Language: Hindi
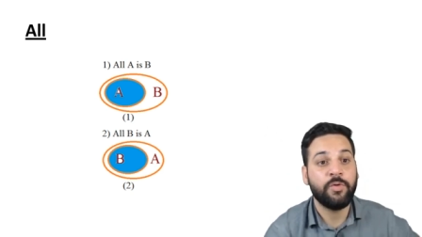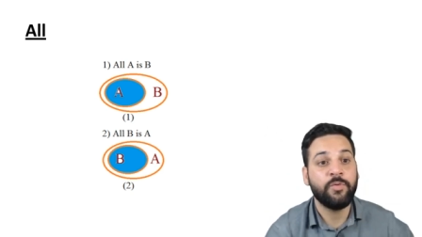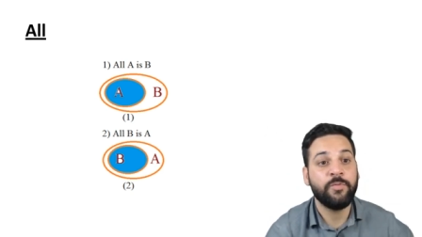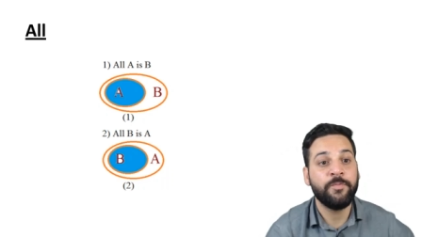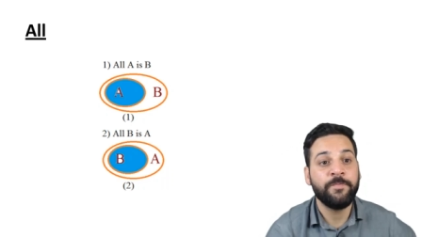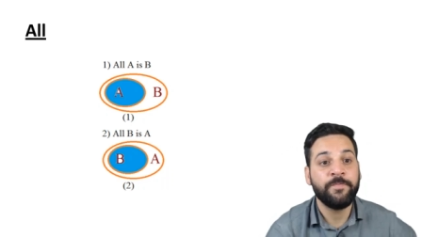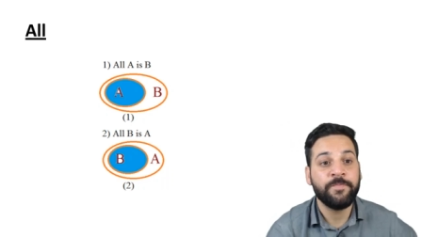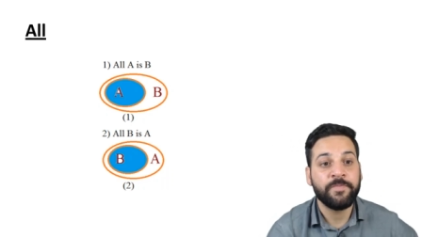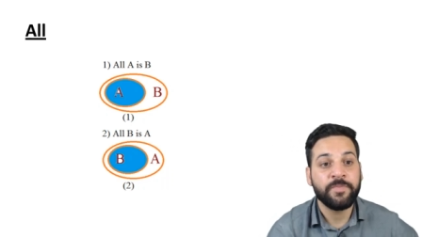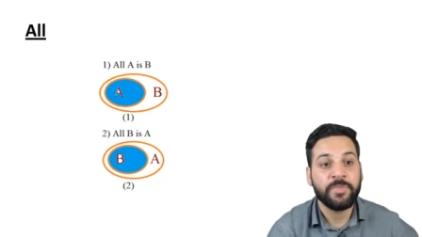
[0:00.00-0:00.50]
हूं
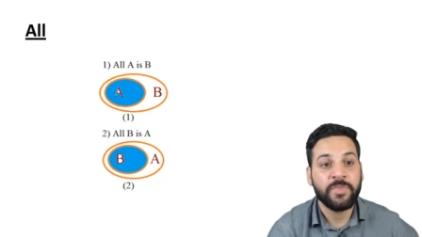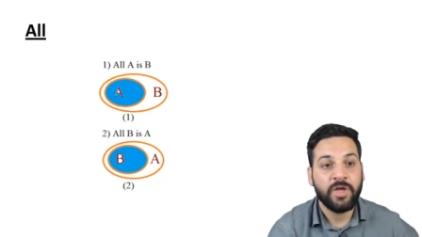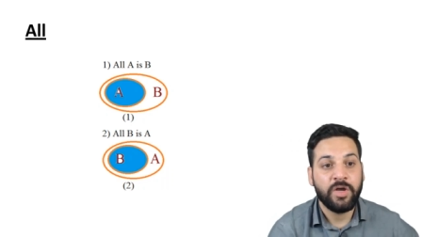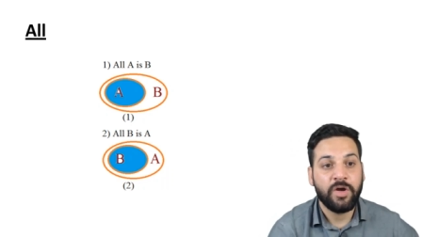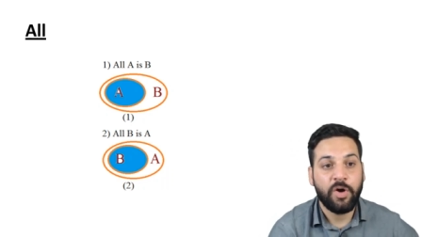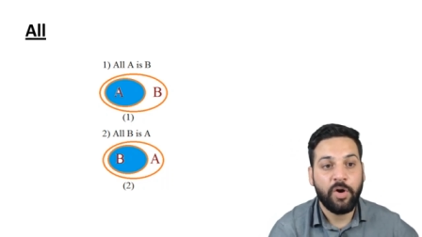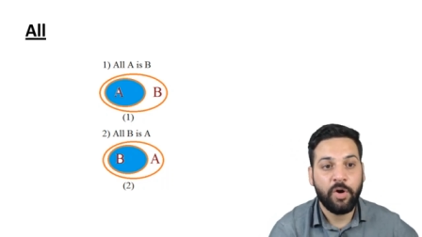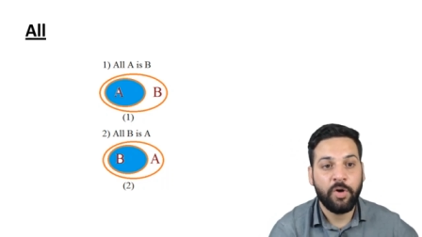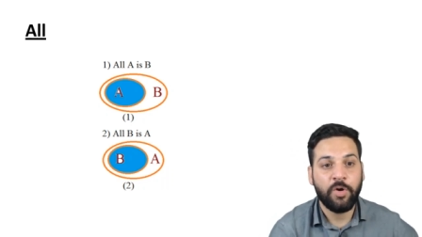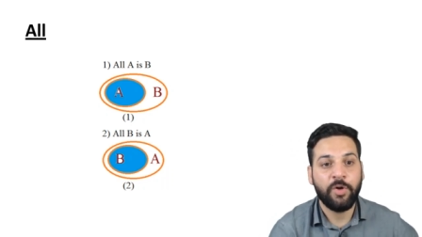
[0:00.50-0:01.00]

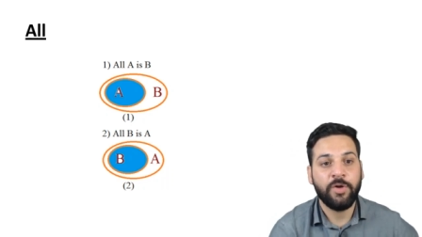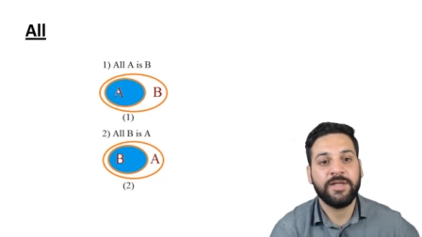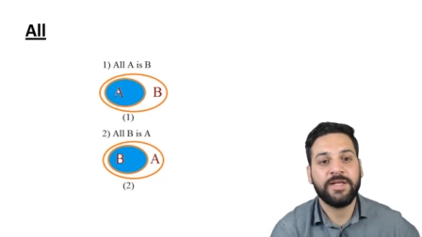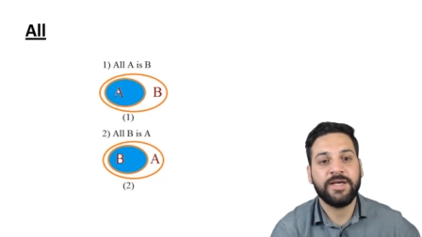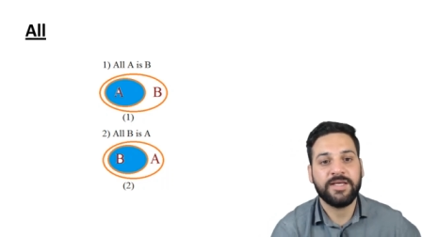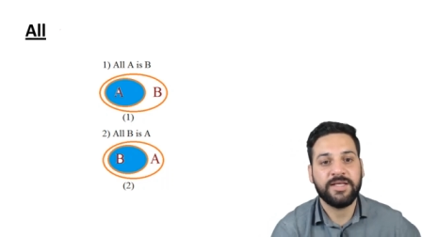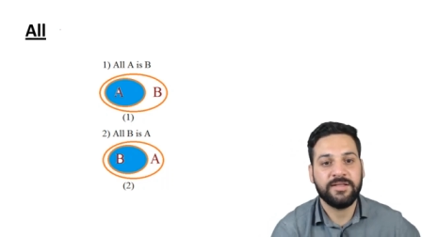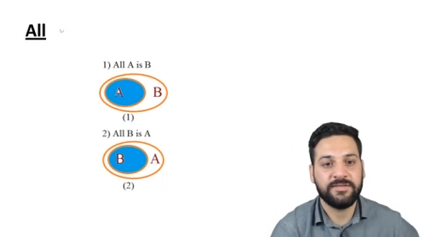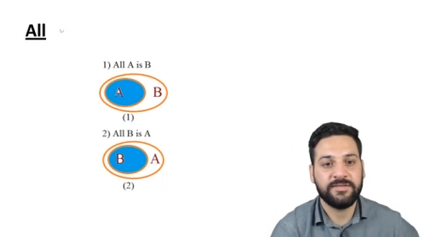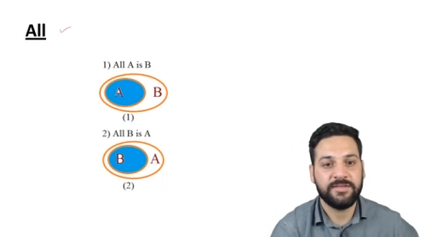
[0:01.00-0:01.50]
ऑल
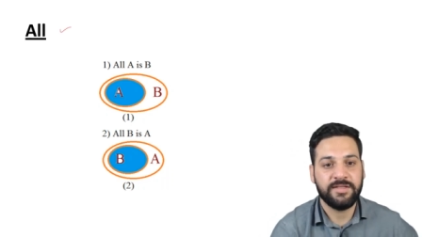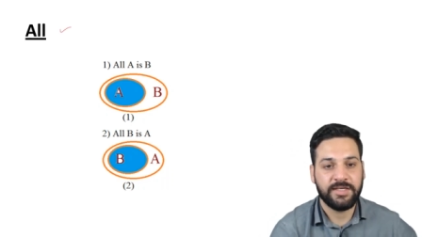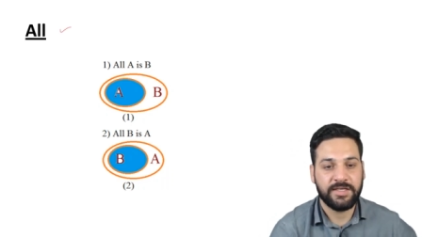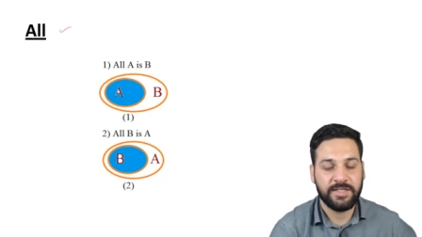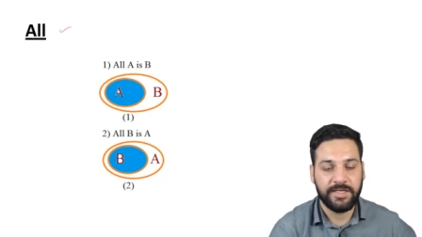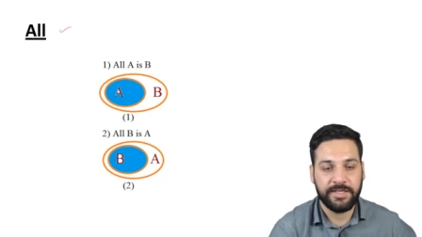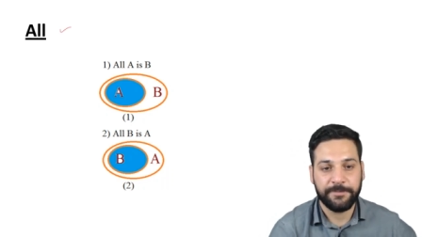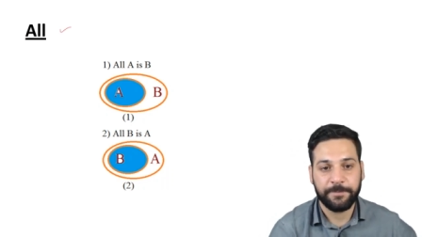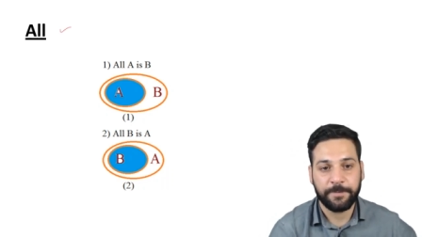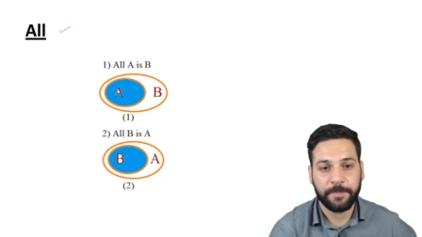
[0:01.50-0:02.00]
का केस
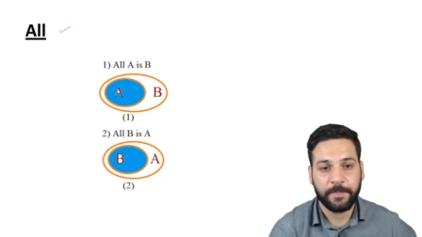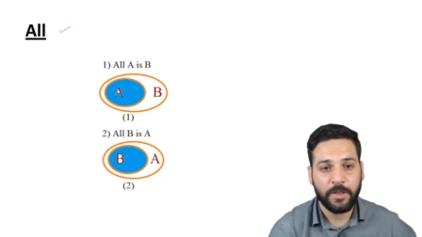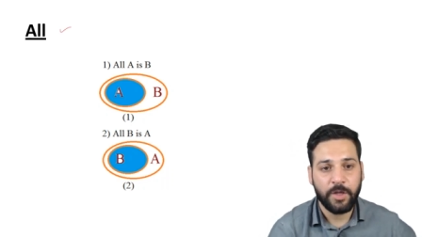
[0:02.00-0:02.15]
देख लें